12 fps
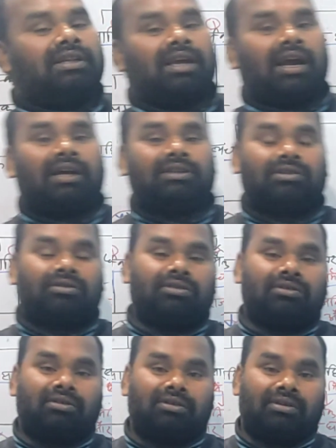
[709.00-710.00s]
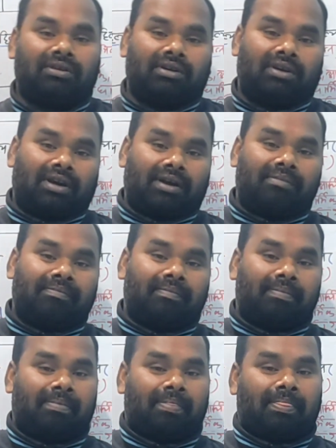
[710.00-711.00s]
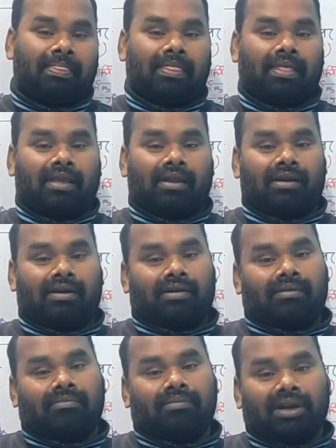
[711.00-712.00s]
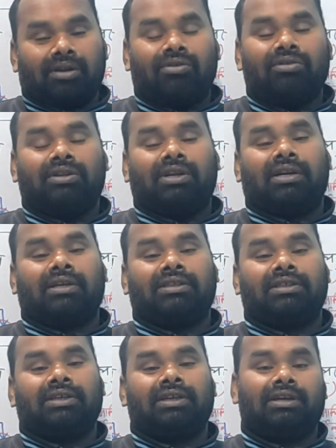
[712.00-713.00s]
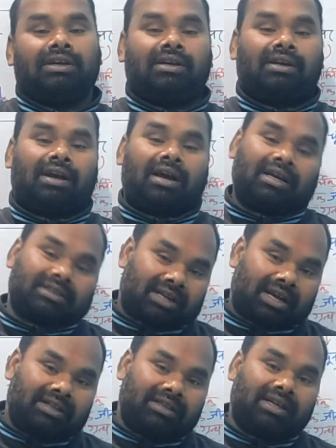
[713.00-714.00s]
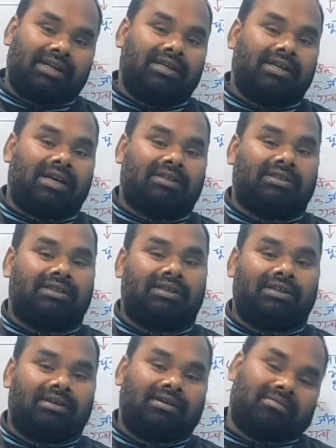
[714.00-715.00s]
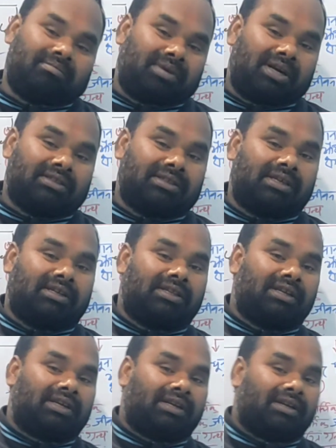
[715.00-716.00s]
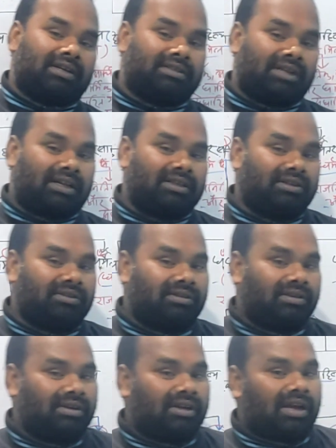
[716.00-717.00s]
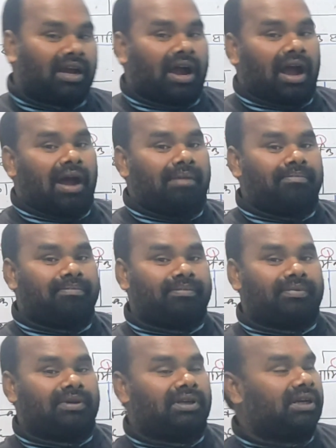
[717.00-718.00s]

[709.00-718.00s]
इतिहास को हम बिल्कुल तरह से आसान तरीका से पढ़ सकते हैं साथियों आप